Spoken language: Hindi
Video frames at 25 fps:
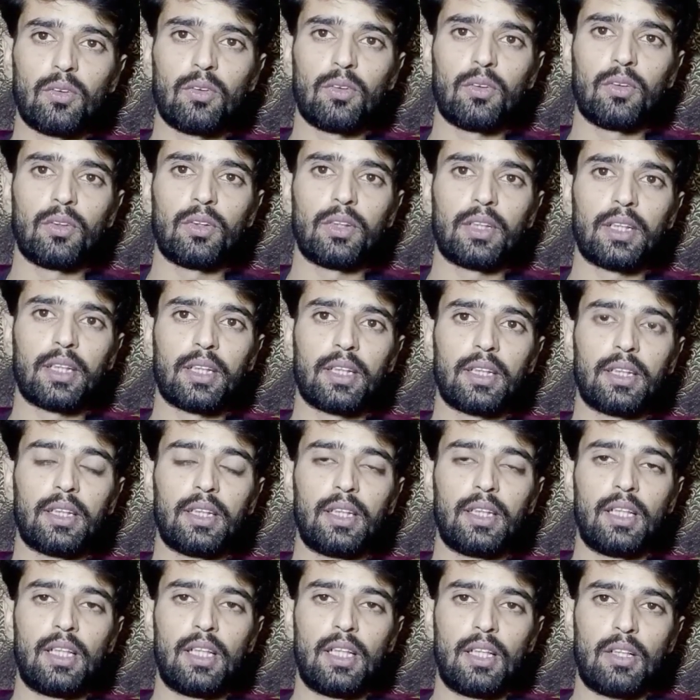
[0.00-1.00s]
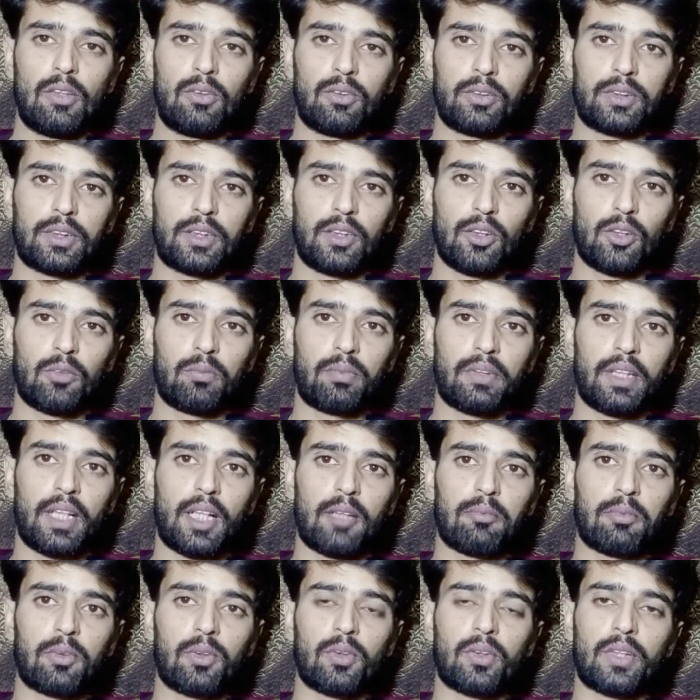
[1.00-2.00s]
और उसके ऊपर
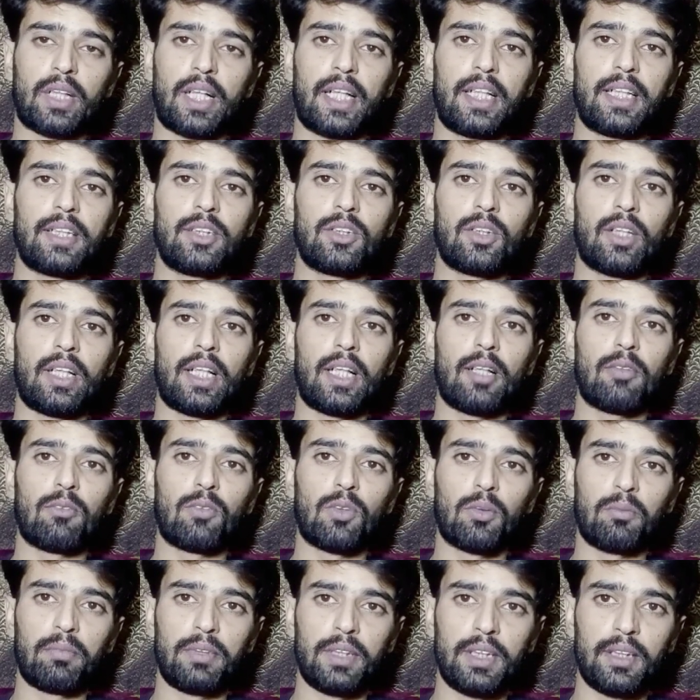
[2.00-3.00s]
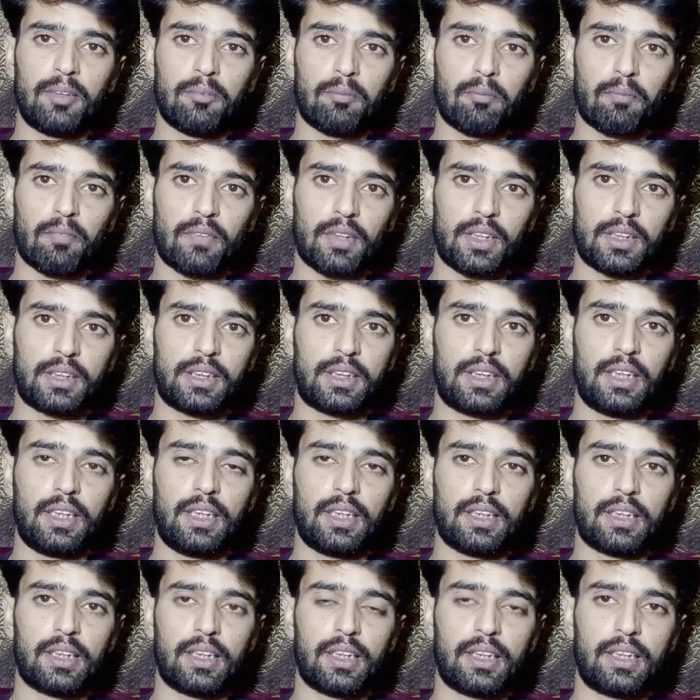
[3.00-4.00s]
आपको राइड जो है वो भी अच्छी
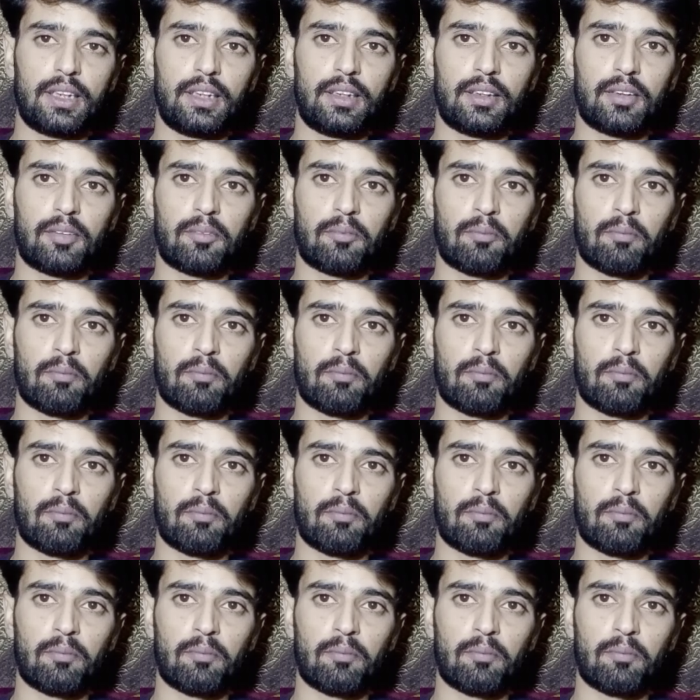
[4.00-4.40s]
लगेगी